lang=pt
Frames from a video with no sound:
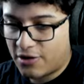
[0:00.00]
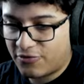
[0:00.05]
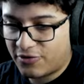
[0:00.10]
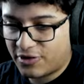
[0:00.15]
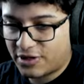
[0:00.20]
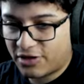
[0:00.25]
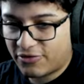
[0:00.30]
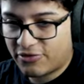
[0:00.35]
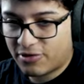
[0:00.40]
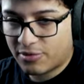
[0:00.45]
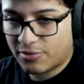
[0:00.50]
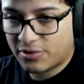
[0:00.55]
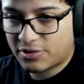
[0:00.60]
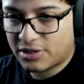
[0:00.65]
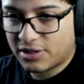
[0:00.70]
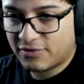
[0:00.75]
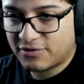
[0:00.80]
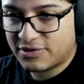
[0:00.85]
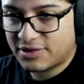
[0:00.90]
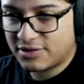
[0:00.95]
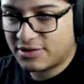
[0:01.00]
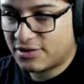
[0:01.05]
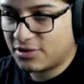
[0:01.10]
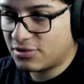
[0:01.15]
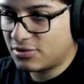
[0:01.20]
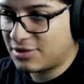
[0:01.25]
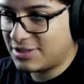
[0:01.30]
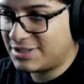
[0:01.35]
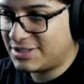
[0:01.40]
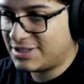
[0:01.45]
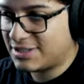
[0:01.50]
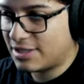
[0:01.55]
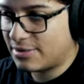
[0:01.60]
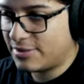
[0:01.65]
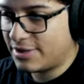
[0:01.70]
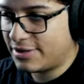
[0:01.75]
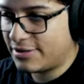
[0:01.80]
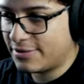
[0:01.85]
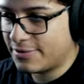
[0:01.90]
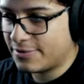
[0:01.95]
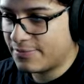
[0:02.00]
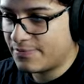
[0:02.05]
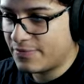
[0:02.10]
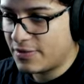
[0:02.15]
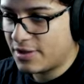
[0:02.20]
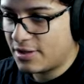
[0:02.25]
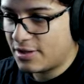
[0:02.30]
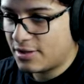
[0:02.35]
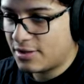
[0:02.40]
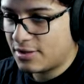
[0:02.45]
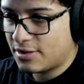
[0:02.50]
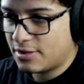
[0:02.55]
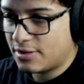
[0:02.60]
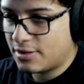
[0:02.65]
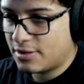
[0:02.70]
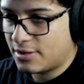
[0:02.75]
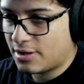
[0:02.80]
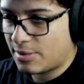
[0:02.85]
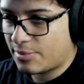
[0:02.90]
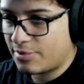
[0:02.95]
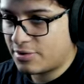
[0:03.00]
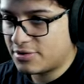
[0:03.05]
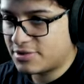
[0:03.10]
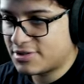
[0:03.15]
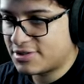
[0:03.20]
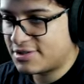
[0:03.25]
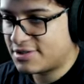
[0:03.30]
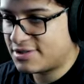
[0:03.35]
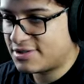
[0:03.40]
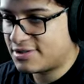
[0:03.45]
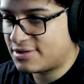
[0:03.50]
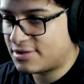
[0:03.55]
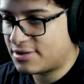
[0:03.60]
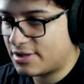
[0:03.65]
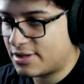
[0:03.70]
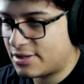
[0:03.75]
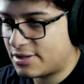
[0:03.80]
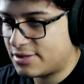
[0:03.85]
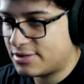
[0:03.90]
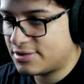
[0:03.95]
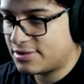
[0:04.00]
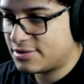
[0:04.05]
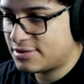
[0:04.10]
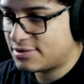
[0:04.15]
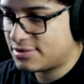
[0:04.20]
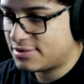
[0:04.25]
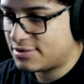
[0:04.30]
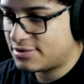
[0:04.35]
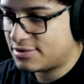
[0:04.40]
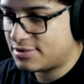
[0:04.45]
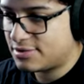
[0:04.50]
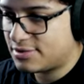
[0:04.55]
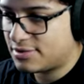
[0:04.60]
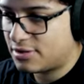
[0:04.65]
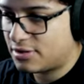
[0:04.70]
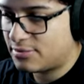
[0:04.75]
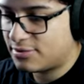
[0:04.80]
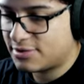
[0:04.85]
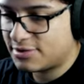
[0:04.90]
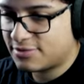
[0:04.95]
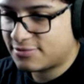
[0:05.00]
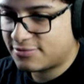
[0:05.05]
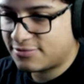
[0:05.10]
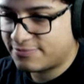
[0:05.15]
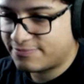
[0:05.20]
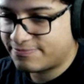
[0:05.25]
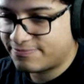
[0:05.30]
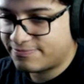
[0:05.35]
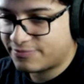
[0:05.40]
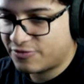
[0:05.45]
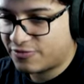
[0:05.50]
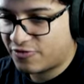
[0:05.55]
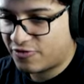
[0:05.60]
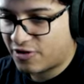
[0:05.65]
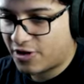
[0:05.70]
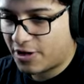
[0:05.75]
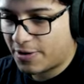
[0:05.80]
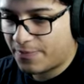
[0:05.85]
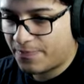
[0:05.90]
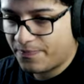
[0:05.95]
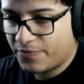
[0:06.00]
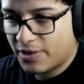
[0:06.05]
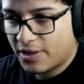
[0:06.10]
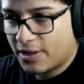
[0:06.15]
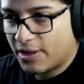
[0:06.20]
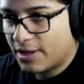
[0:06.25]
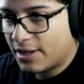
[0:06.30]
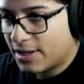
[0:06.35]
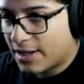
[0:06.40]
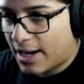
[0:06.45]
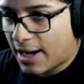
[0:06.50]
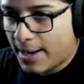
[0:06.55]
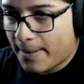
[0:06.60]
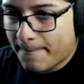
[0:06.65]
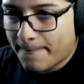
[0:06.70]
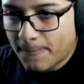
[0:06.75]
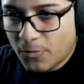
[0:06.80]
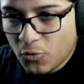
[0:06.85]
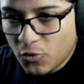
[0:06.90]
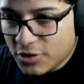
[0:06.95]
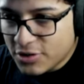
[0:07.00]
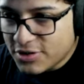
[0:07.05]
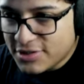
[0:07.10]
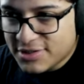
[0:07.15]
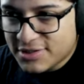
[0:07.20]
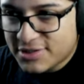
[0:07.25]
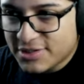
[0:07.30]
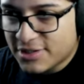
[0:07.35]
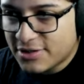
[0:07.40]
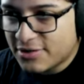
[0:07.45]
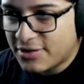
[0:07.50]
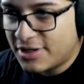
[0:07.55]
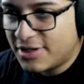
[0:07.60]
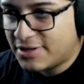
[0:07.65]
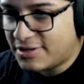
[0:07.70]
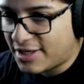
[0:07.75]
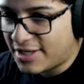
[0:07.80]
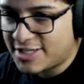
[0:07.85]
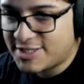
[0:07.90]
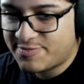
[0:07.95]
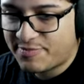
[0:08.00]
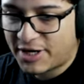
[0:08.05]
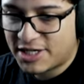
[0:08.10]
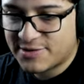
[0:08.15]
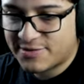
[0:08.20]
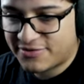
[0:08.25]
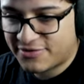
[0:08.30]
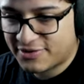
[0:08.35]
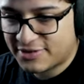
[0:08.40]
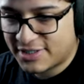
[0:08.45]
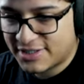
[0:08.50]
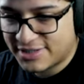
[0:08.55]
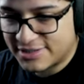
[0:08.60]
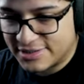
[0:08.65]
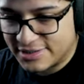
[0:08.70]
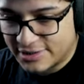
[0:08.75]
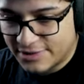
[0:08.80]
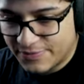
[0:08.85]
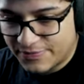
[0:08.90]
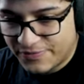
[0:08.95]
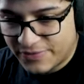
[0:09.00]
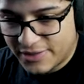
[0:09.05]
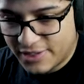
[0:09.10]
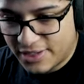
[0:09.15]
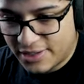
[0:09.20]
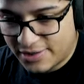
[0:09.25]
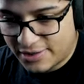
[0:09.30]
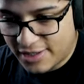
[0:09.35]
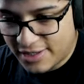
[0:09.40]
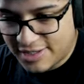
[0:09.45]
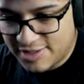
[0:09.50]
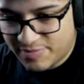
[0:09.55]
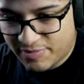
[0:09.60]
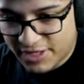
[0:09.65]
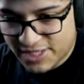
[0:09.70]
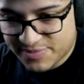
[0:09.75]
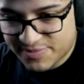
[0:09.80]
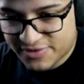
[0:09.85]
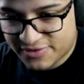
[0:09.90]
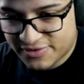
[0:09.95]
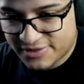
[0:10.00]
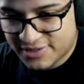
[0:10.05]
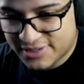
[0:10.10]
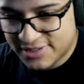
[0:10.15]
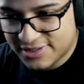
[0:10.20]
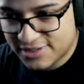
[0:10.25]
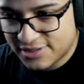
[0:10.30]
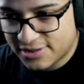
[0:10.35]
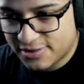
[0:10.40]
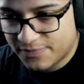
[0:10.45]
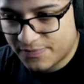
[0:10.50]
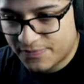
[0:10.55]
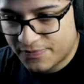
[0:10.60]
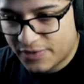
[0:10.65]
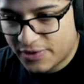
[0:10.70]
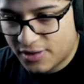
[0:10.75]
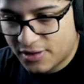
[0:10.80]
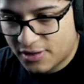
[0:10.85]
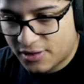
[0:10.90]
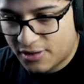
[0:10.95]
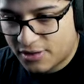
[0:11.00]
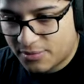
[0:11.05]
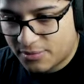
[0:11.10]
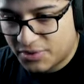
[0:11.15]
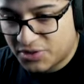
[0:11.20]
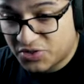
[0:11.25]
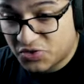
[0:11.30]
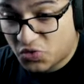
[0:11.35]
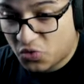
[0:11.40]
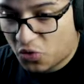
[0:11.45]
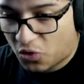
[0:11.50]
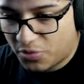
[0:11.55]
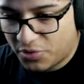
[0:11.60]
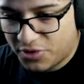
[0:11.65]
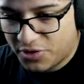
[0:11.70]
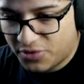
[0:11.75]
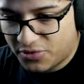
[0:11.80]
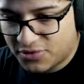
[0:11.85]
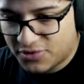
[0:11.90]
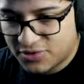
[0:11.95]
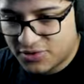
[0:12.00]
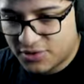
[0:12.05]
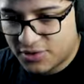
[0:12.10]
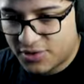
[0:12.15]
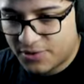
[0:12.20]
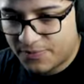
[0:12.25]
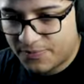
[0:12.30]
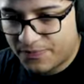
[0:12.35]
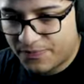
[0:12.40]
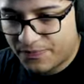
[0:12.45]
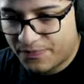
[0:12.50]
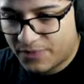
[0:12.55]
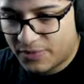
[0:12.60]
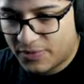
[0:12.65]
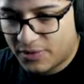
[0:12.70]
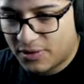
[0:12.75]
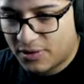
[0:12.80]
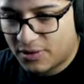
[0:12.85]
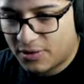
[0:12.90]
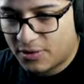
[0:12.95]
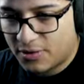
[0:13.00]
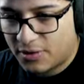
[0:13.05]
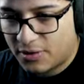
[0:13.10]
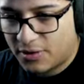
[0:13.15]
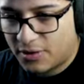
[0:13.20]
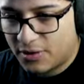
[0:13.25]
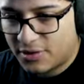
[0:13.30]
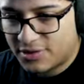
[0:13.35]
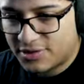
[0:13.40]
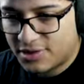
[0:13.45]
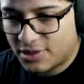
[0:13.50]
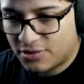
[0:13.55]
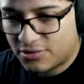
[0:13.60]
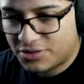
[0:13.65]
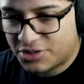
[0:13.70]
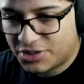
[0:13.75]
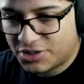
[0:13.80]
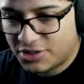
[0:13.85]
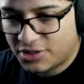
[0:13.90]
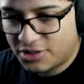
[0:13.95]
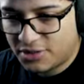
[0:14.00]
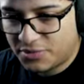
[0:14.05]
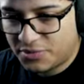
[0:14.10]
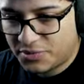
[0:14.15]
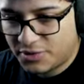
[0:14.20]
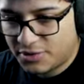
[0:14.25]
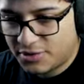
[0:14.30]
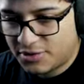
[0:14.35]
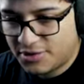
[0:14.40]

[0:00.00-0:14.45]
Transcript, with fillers: vou ir da forma que eu tava tentando antigamente. É pelos cristais. Não, mas não, não vai. Cara, muito estranho. Ele tem espaço pra fantasia. Ele tem espaço pra fantasia. Mas como que usa isso aí? Então, Chibi,